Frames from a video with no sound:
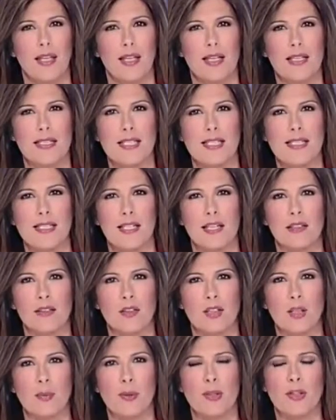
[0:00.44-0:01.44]
El
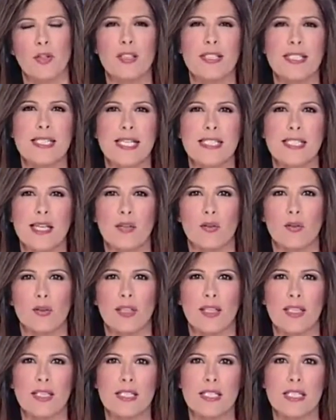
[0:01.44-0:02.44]
asesinato del periodista
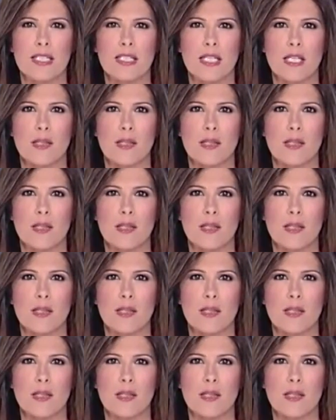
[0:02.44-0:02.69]
estadounidense